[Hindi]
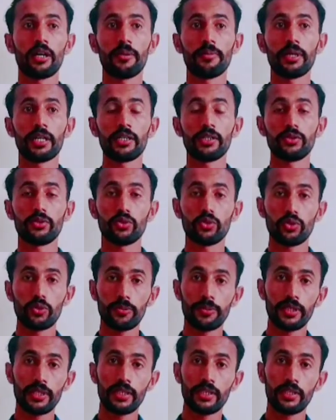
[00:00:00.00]
हमारे जो
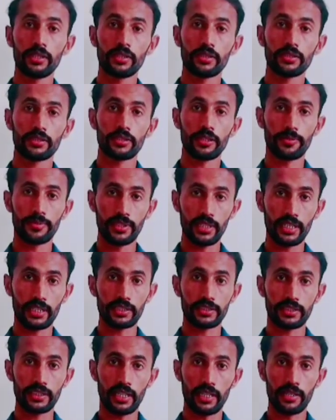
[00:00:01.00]
भी
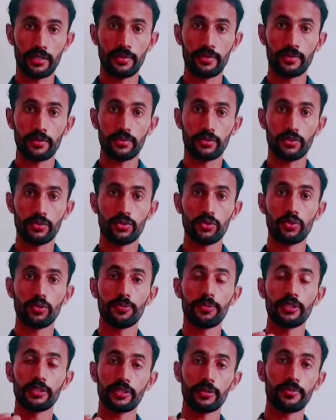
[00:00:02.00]
सब्जेक्ट्स हैं जो
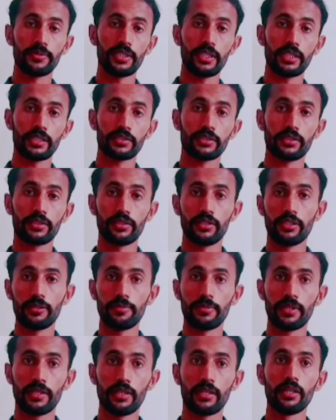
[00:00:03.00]
भी सब्जेक्ट्स
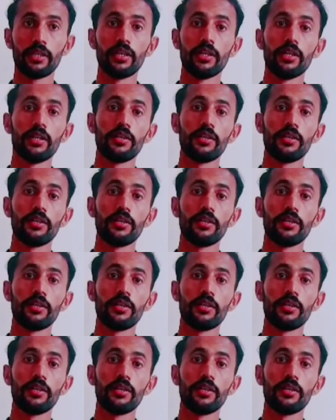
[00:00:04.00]
जिनमें